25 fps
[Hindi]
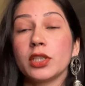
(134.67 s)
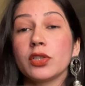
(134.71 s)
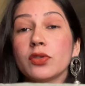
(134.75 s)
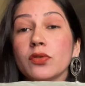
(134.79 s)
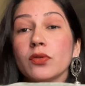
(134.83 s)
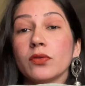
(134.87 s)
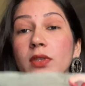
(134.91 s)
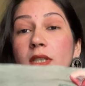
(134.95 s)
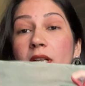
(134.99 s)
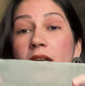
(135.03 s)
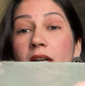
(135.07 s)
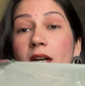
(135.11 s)

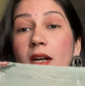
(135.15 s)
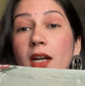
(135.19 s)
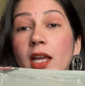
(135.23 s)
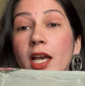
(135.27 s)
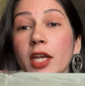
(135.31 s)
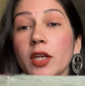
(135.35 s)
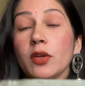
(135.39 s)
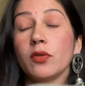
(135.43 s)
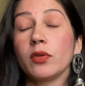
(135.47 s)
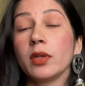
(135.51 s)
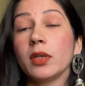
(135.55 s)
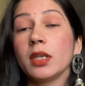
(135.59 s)
सुंदर कढ़ाई
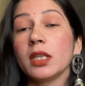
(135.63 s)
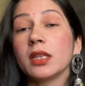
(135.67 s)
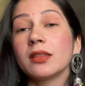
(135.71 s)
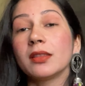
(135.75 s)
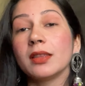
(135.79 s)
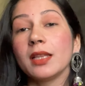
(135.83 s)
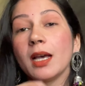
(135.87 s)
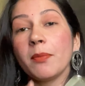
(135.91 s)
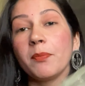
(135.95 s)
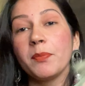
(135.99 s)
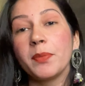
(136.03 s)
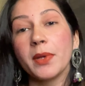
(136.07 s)
हुई
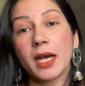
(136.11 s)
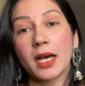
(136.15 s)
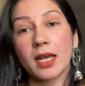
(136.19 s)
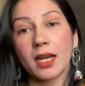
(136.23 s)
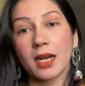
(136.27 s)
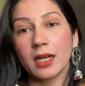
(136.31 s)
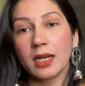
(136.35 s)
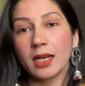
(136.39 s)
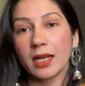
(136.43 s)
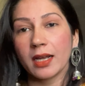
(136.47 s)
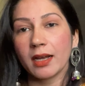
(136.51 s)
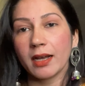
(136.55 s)
इतना प्यारा
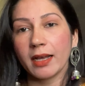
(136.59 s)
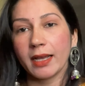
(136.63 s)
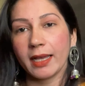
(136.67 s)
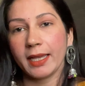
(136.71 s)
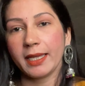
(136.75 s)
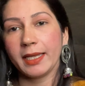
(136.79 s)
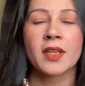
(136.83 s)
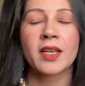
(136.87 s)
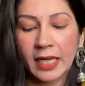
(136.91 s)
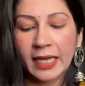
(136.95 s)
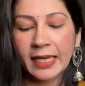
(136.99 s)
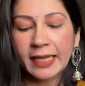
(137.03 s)
लगा है
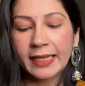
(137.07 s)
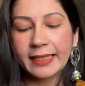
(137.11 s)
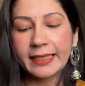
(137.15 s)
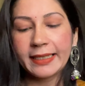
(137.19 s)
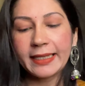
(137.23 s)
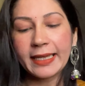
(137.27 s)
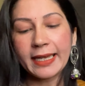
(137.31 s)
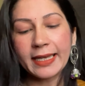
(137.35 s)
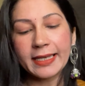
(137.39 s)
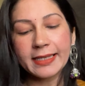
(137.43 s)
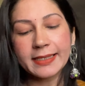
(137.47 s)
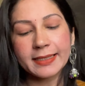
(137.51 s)

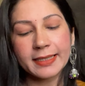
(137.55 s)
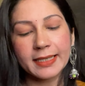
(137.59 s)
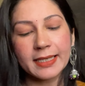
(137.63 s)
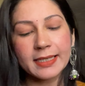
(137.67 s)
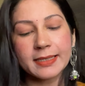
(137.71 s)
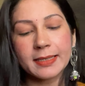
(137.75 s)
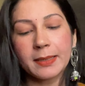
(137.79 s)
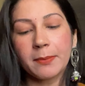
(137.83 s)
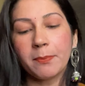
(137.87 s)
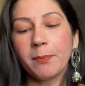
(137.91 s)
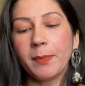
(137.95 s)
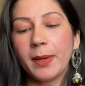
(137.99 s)
ये इसकी
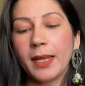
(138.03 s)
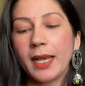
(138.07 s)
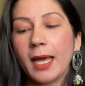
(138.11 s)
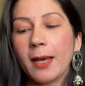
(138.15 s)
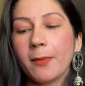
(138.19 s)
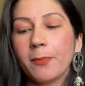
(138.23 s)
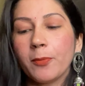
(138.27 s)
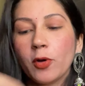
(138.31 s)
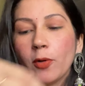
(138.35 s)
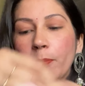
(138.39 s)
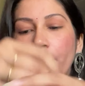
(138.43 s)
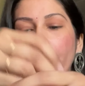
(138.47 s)
सिंपल
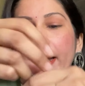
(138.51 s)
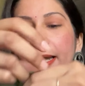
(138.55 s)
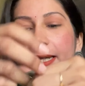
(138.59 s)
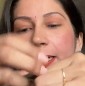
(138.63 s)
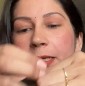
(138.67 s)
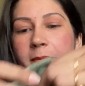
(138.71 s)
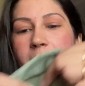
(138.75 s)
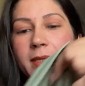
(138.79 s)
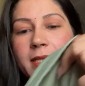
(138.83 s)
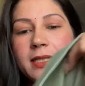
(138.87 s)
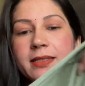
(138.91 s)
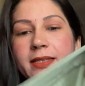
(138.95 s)
आपको पेंट मिल